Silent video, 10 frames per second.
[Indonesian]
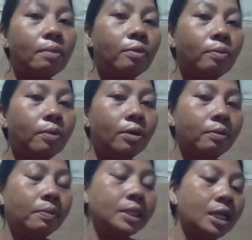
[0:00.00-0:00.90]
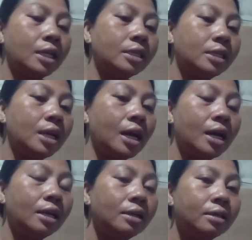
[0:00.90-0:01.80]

rapopo ya pemirsa nek siang kan